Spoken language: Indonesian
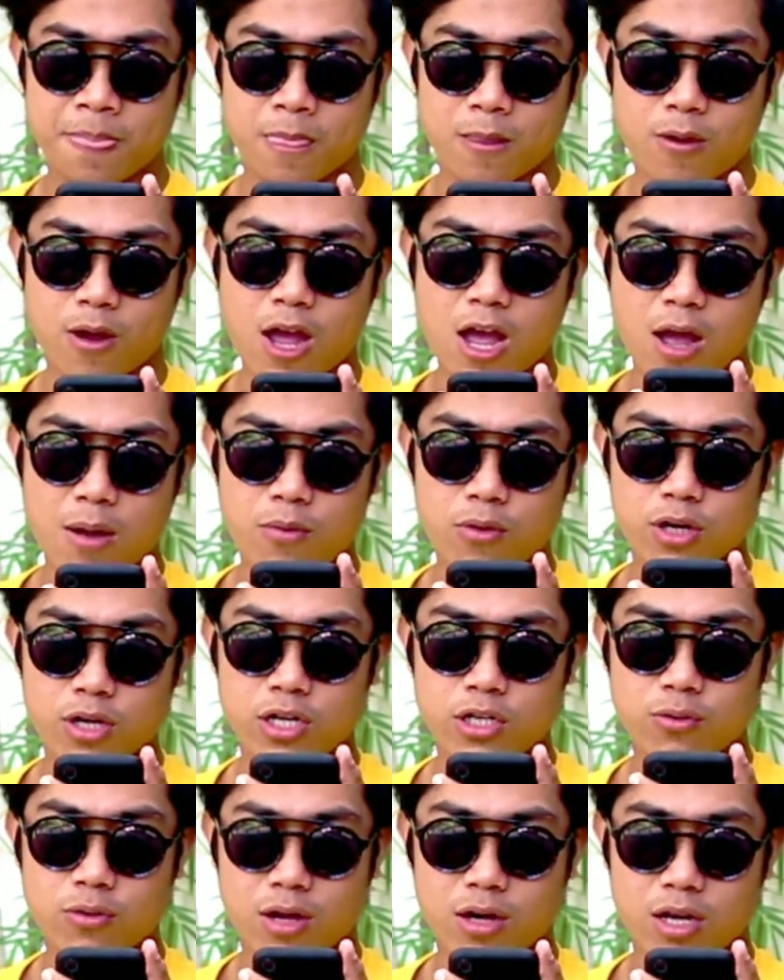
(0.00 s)
wah mungkin
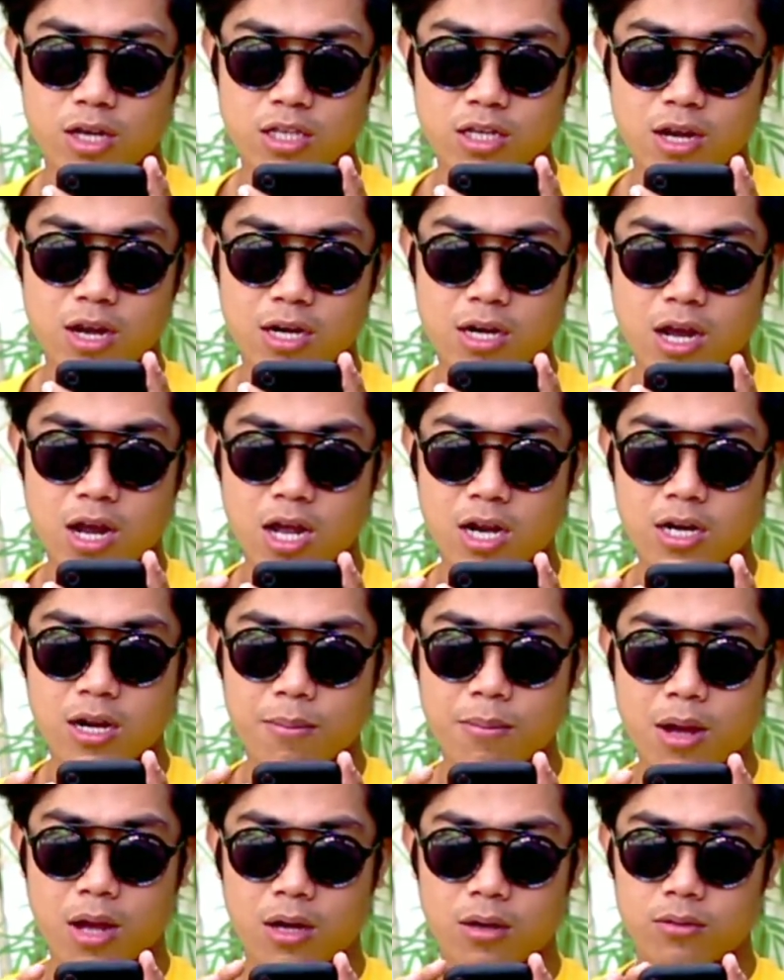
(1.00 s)
itu harganya ngada-ngada
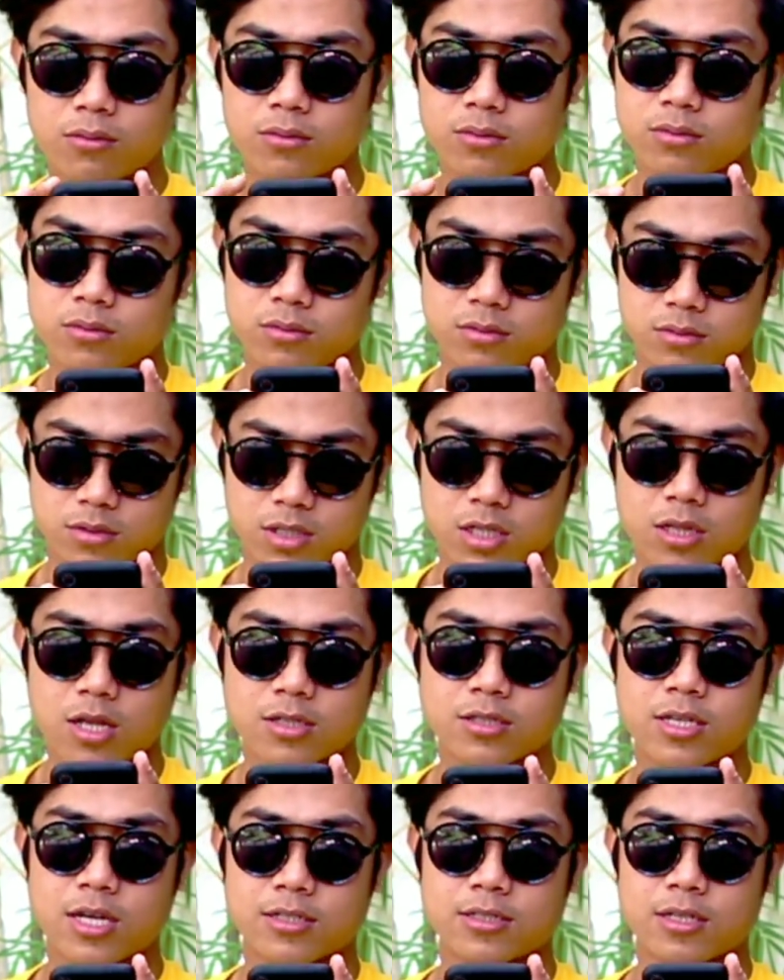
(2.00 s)
bang kita
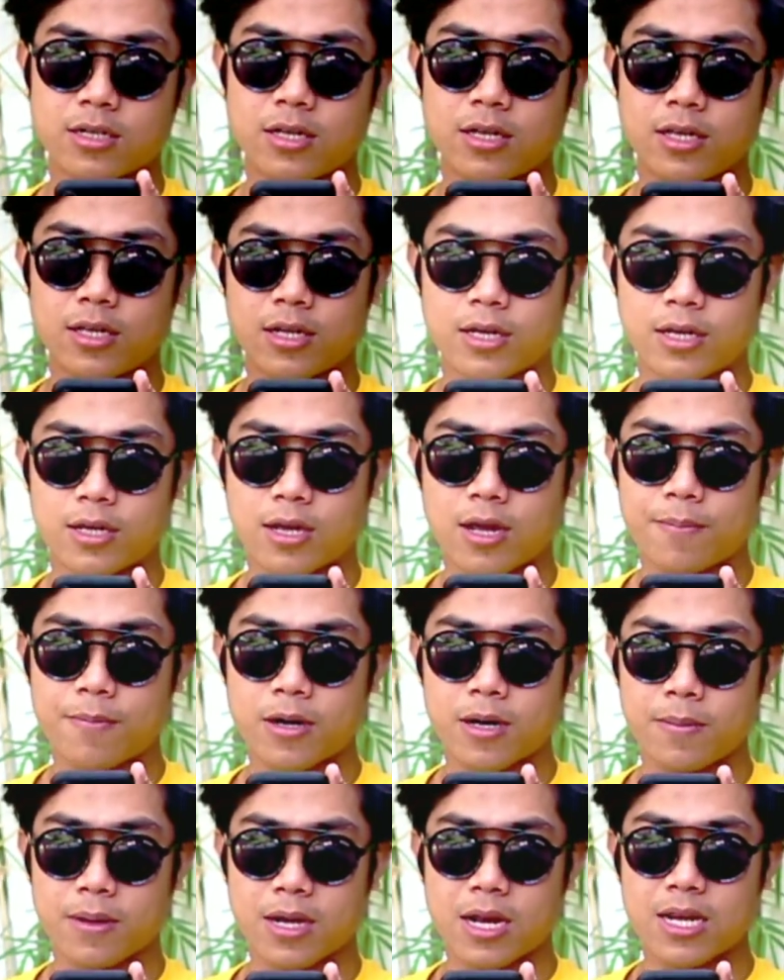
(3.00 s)
cek sendiri apa
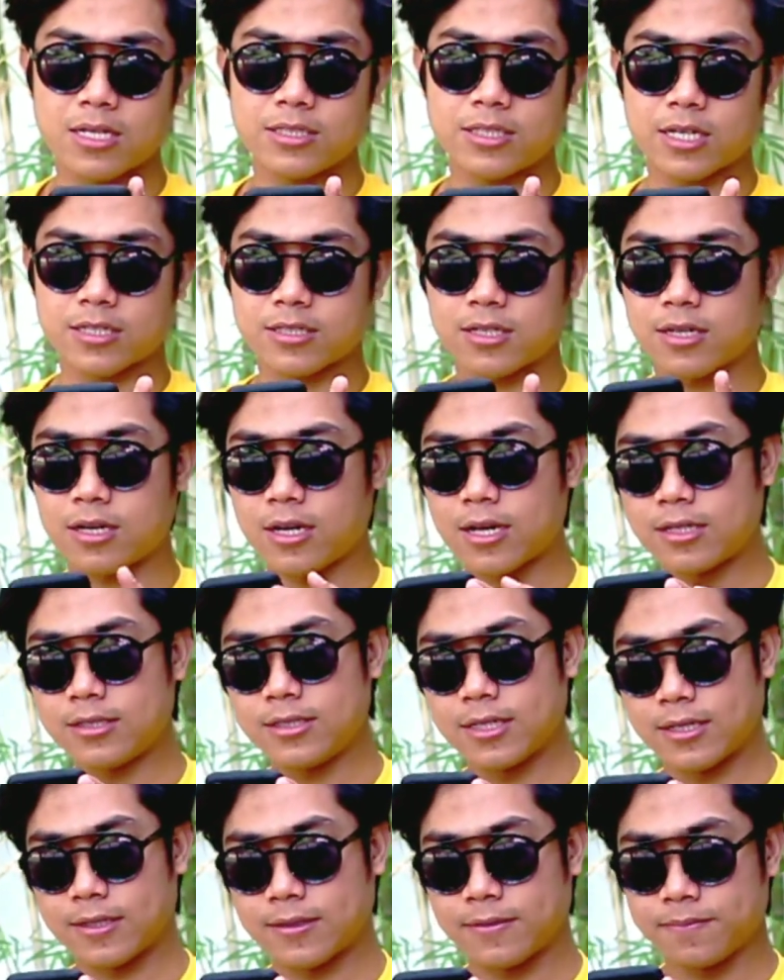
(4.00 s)
namanya kalian cek sendiri
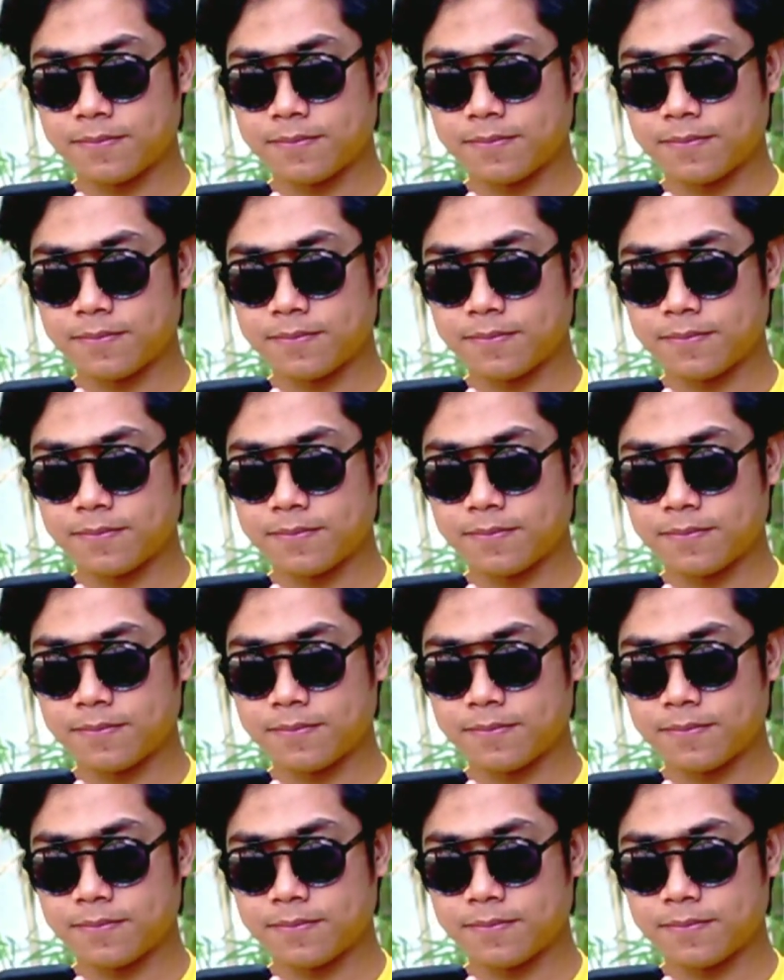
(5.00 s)
aja